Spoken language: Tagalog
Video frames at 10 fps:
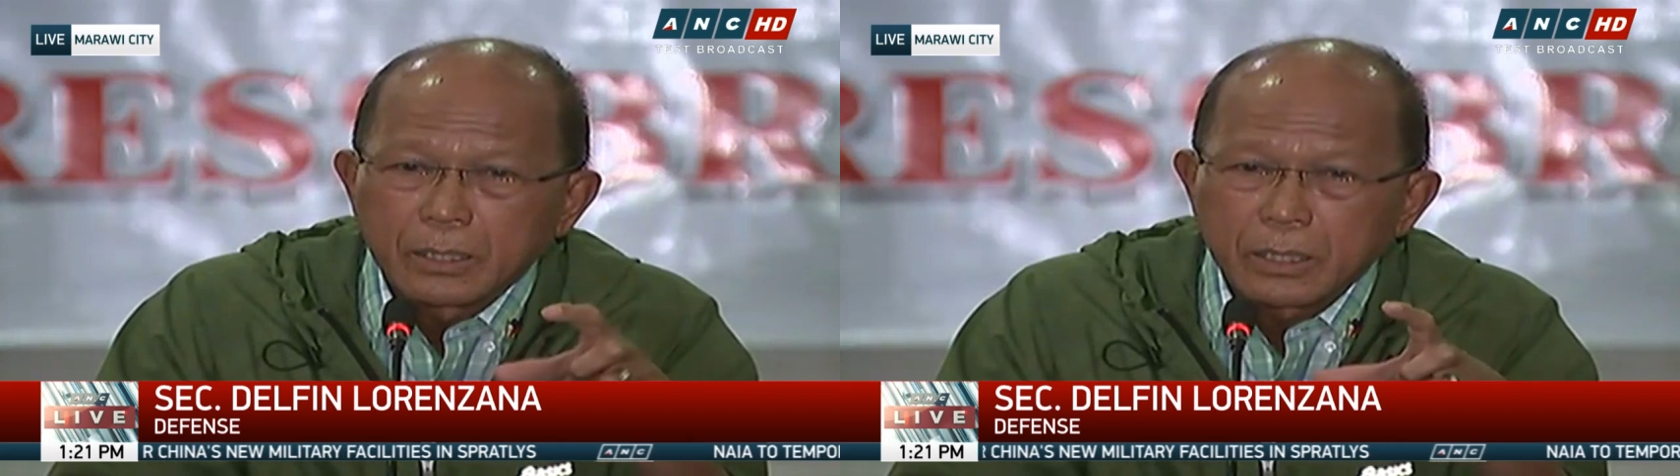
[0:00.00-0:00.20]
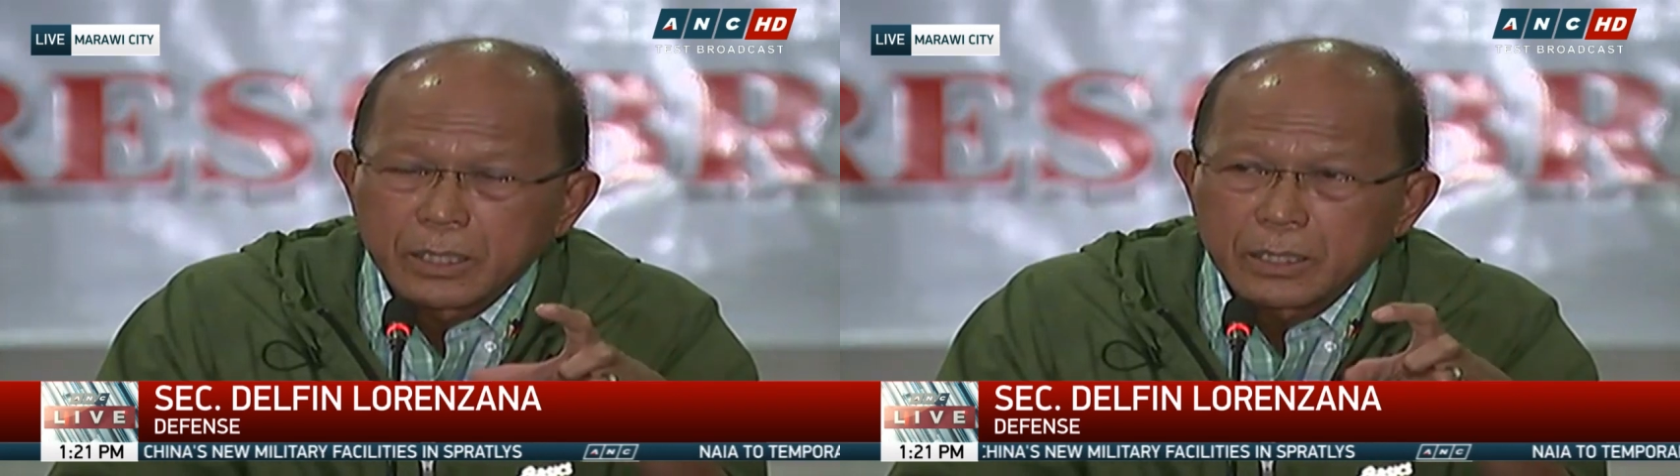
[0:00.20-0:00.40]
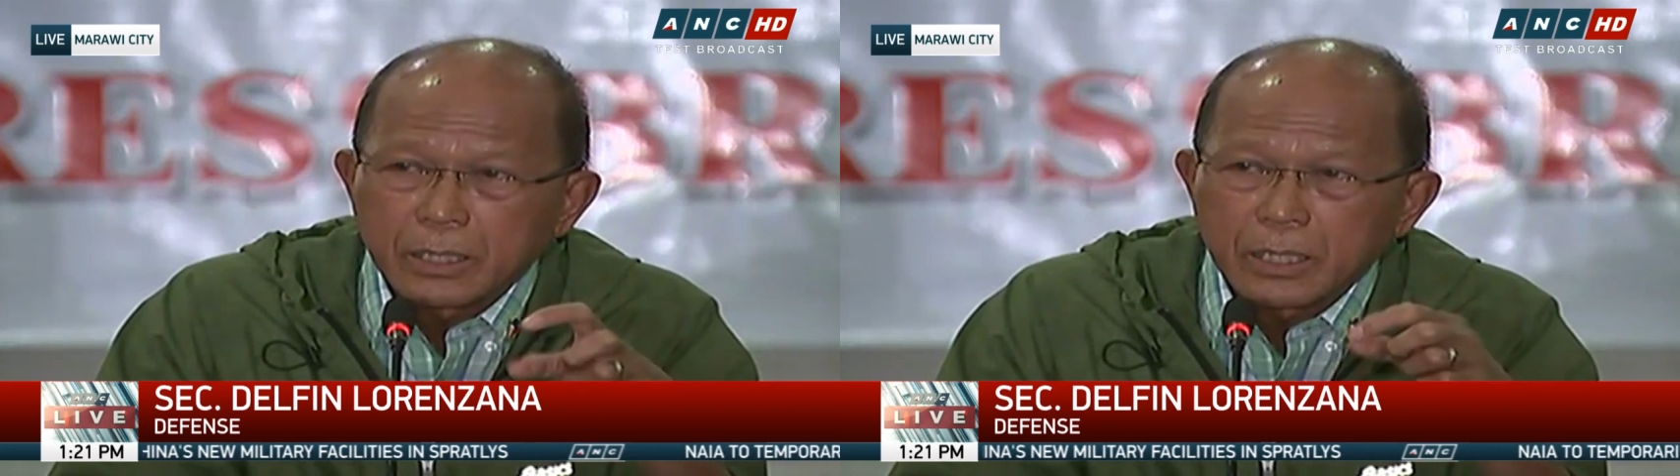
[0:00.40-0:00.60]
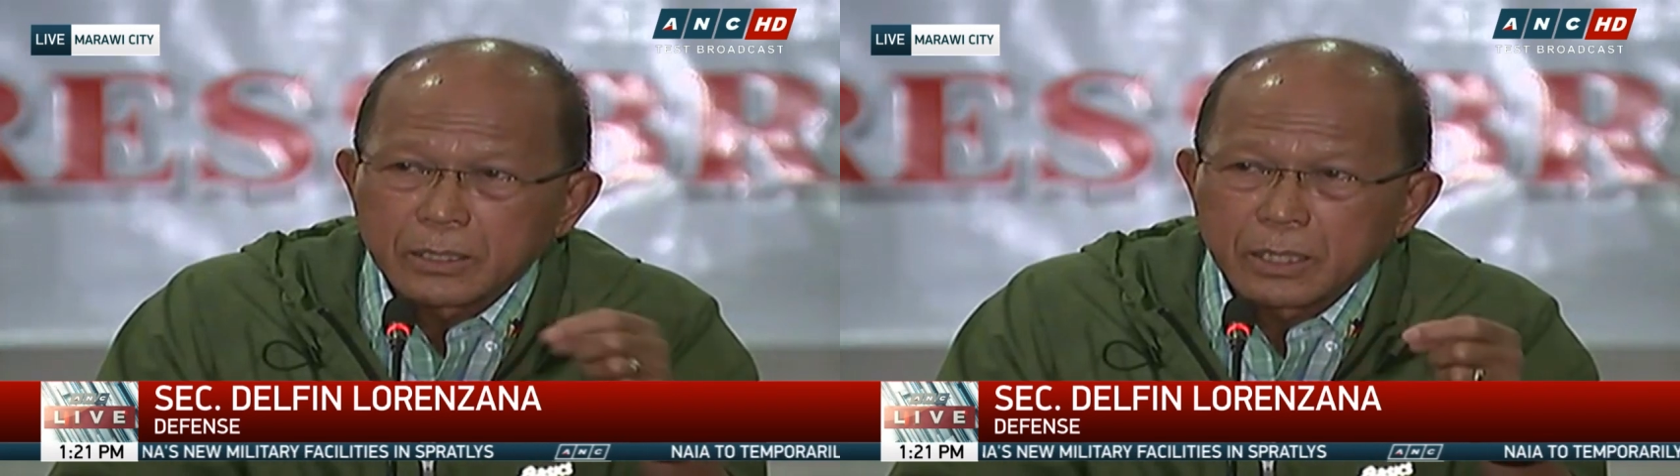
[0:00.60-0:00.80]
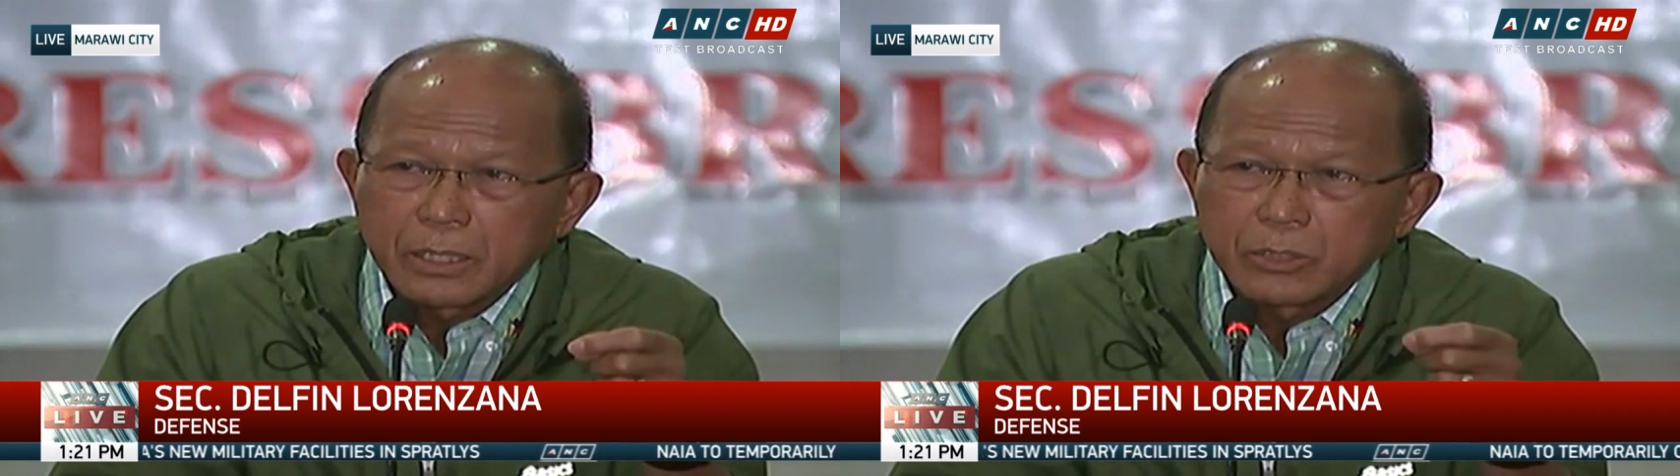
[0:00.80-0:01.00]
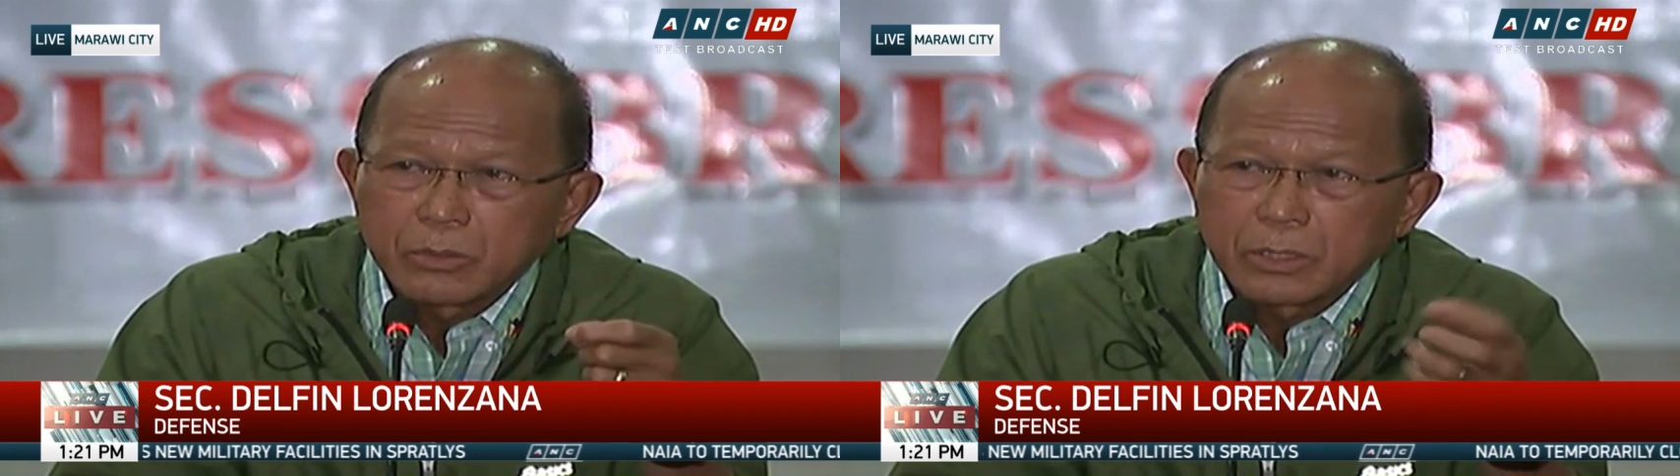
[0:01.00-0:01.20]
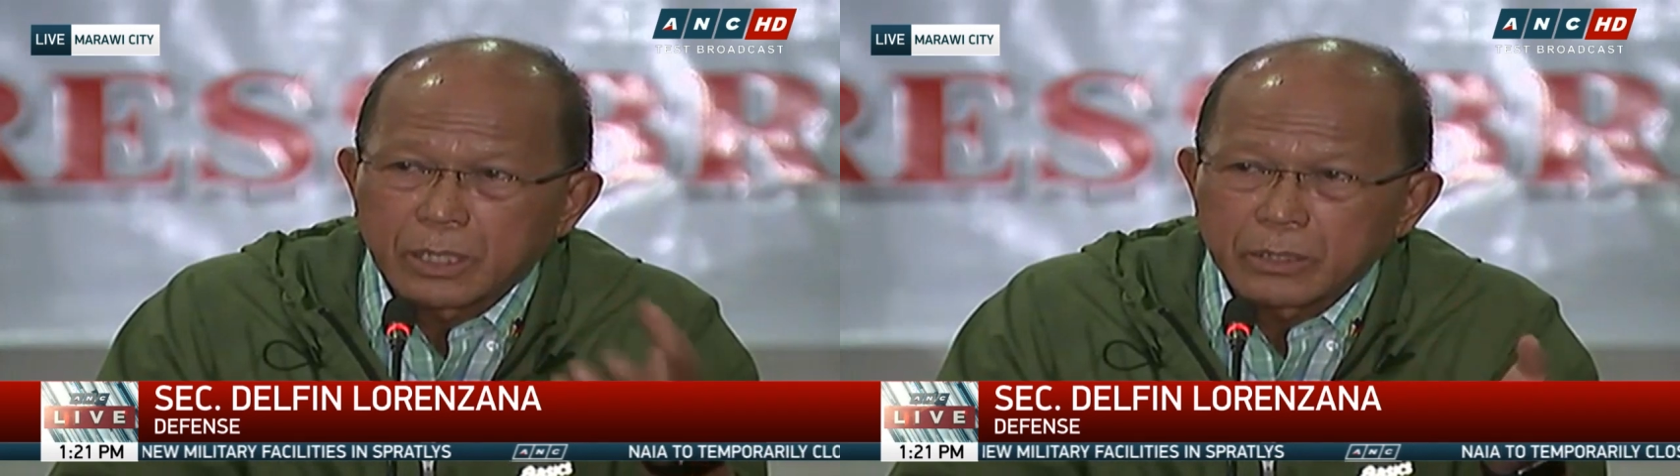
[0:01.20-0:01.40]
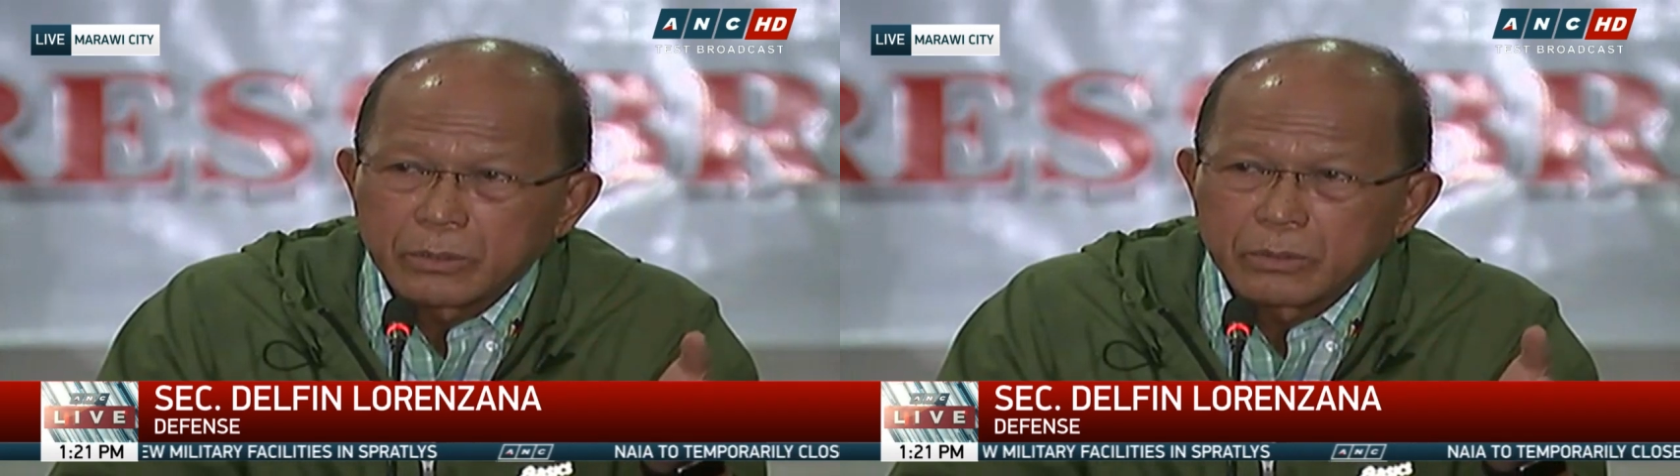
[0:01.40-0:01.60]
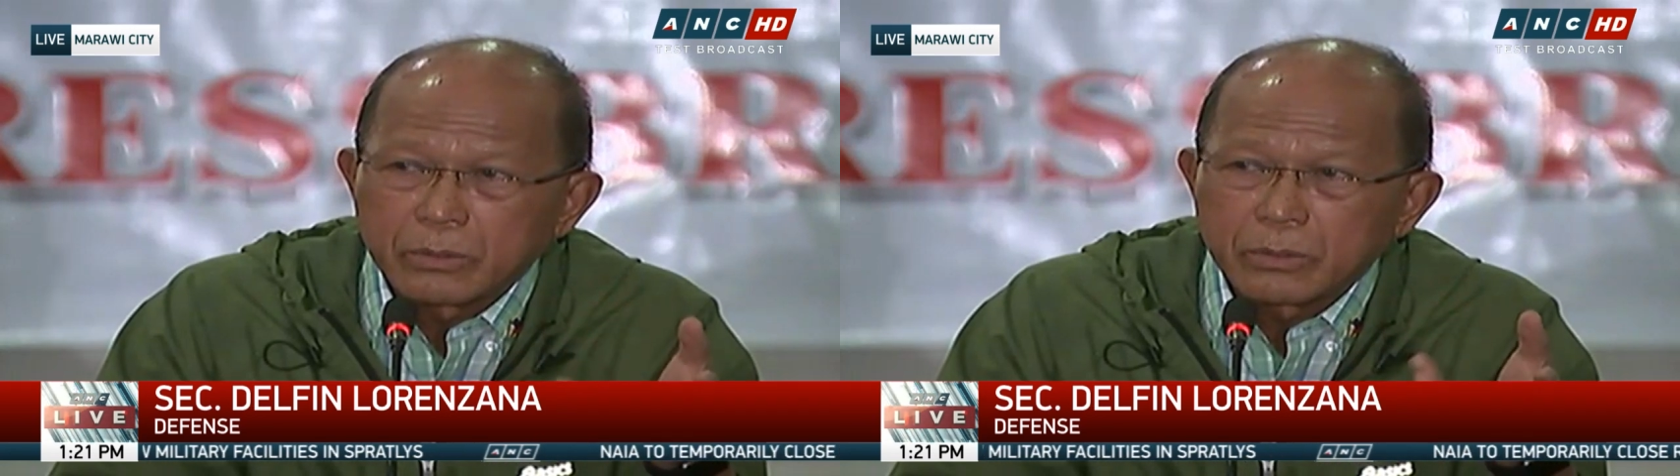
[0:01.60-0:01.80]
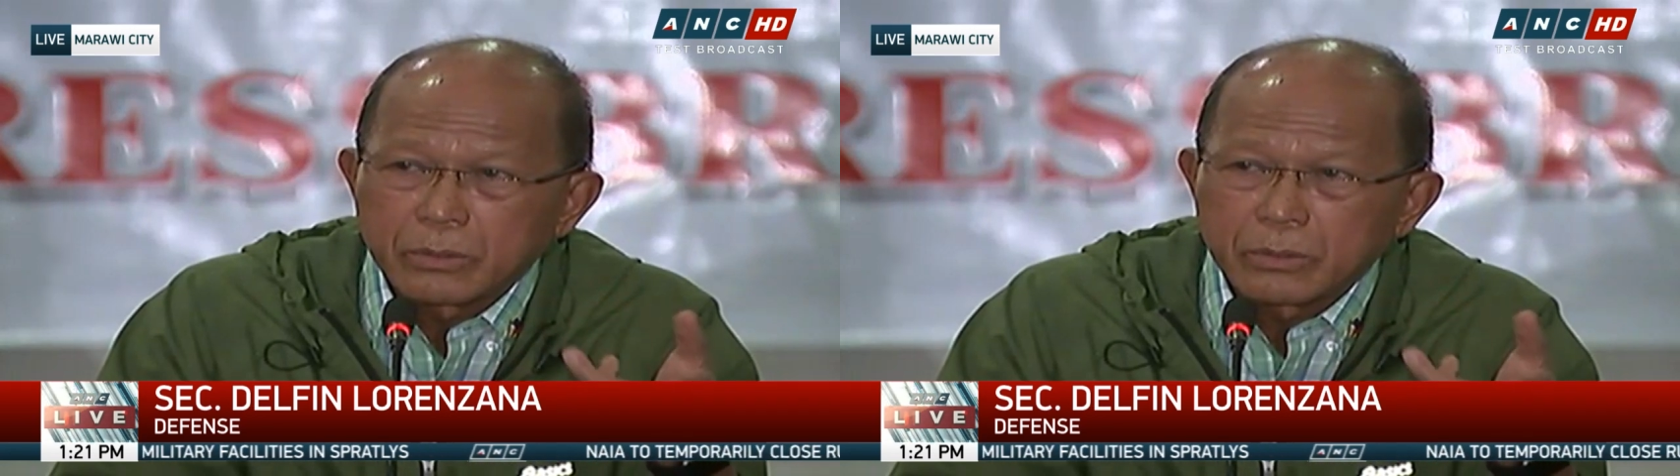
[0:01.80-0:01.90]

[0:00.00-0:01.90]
nagkita na sila ni Solitario.